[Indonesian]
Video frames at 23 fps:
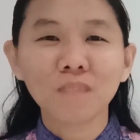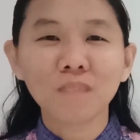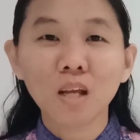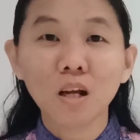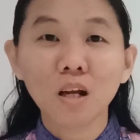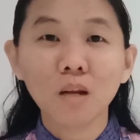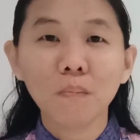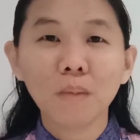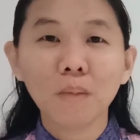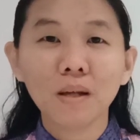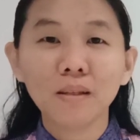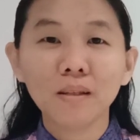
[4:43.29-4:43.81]

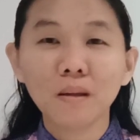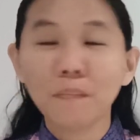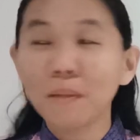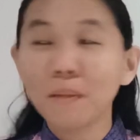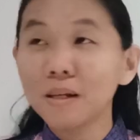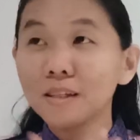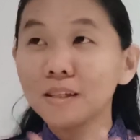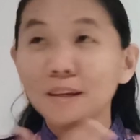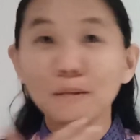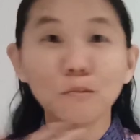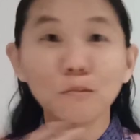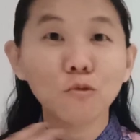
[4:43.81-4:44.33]
daripada
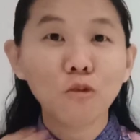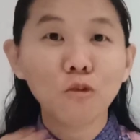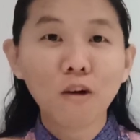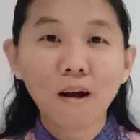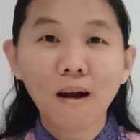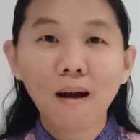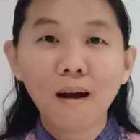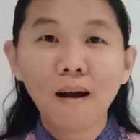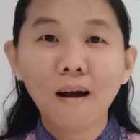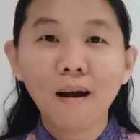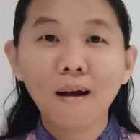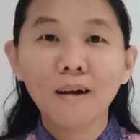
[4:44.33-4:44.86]
pasang
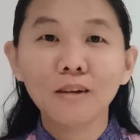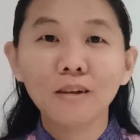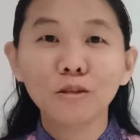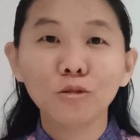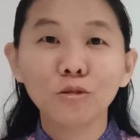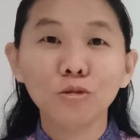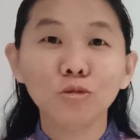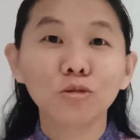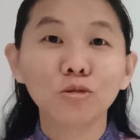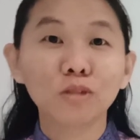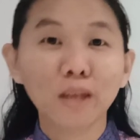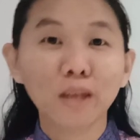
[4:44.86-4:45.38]
muka
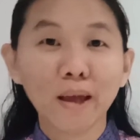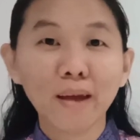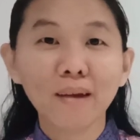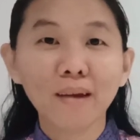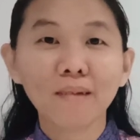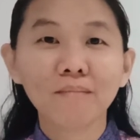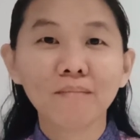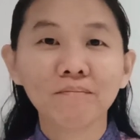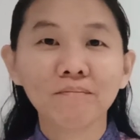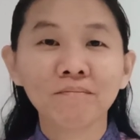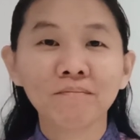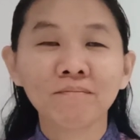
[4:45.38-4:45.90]

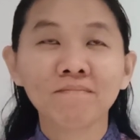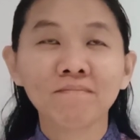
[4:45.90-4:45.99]
jutek